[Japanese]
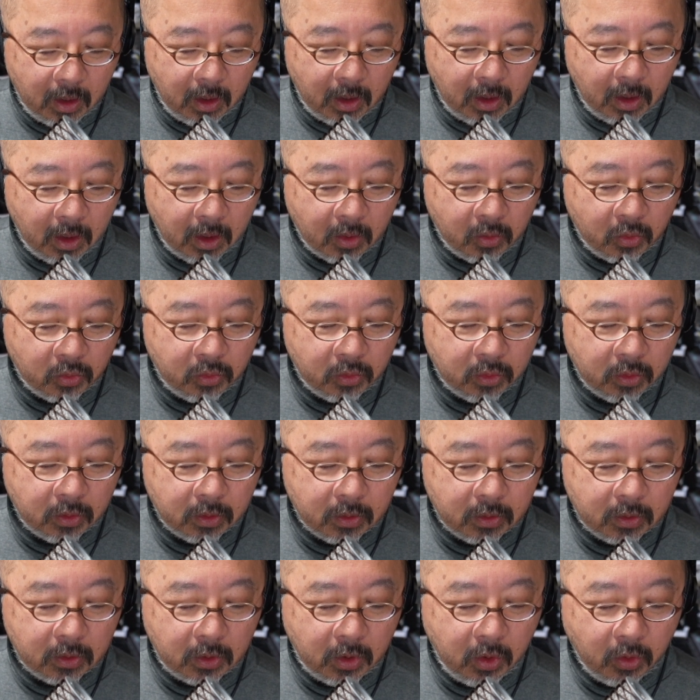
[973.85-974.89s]
えー、この
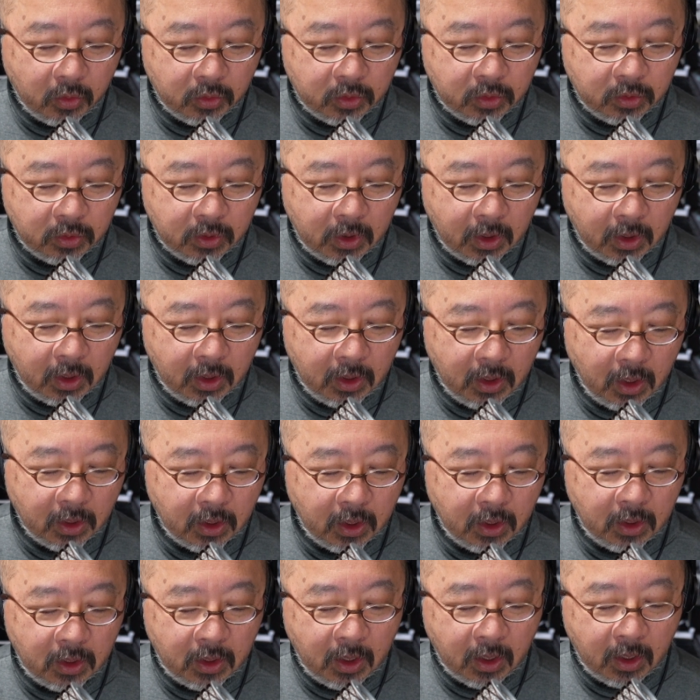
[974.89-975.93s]
標準的な
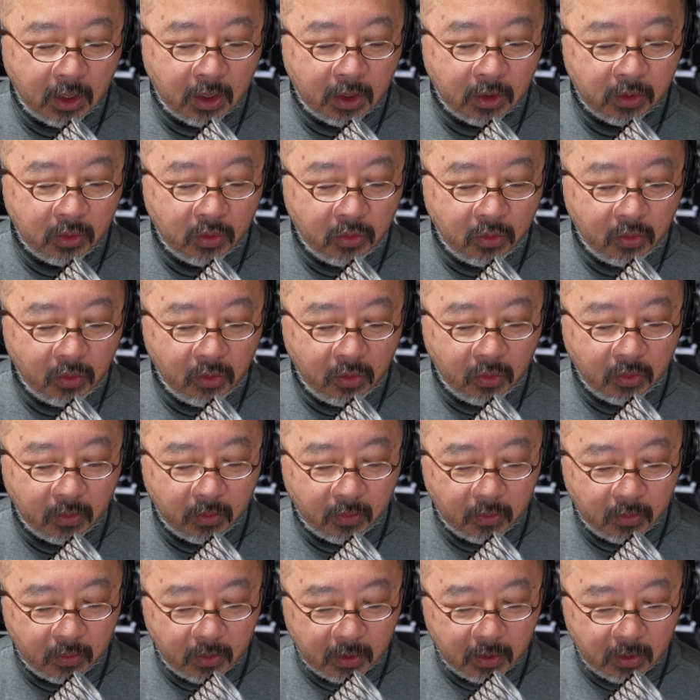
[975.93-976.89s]
ギターの、